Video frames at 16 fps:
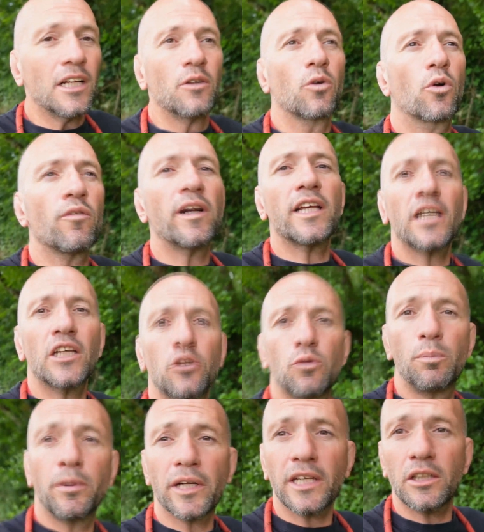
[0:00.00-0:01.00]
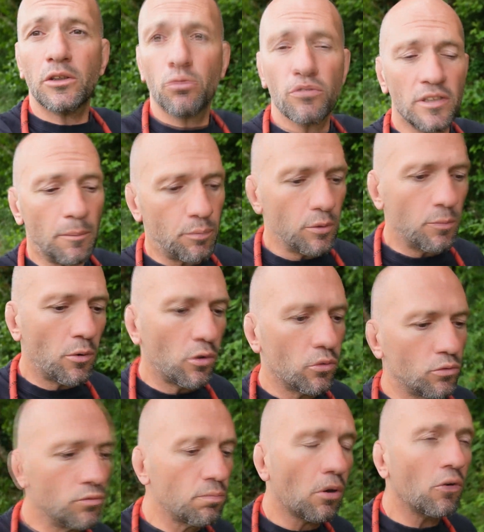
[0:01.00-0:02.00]
Donc on va aller récupérer tout
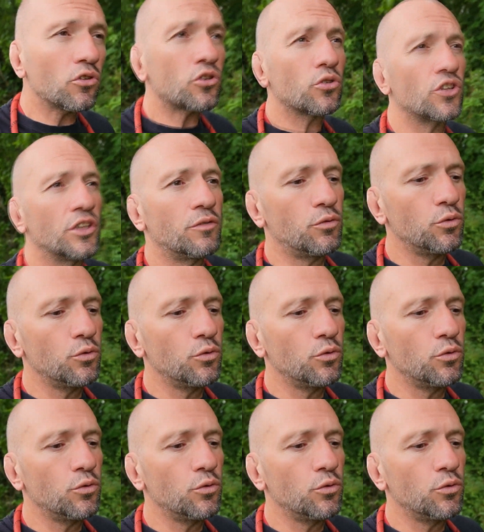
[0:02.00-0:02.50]
simplement une branche que j'ai